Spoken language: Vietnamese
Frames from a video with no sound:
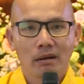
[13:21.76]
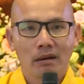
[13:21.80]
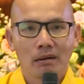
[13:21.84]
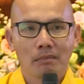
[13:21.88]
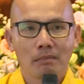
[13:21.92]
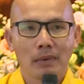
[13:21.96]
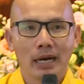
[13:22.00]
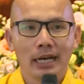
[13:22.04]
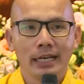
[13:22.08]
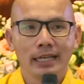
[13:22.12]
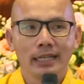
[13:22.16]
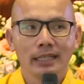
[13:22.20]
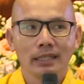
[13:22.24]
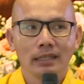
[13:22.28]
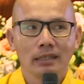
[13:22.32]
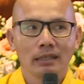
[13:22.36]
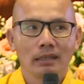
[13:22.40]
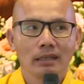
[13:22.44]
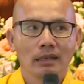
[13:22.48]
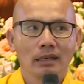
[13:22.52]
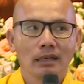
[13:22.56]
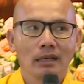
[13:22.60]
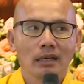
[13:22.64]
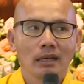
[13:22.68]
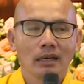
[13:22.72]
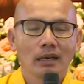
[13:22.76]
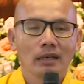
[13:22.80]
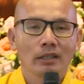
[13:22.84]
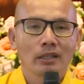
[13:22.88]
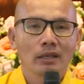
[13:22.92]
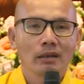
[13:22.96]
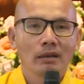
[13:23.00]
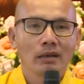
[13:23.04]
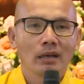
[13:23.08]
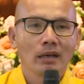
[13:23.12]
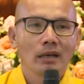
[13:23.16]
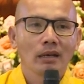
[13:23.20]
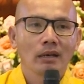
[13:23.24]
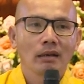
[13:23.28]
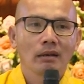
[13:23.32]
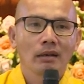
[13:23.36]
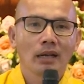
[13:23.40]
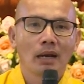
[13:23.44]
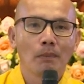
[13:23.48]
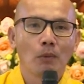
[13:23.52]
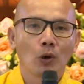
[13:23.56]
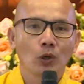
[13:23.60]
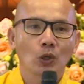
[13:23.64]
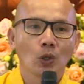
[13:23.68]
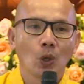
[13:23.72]
mới
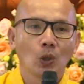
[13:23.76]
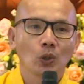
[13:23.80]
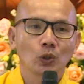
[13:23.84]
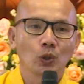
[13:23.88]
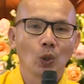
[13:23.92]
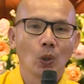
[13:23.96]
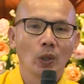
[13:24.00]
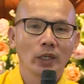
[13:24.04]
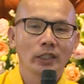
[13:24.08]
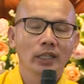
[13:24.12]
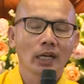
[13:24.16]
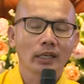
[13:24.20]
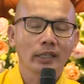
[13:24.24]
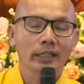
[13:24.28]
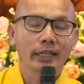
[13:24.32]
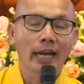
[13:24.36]
là một độ tuổi rất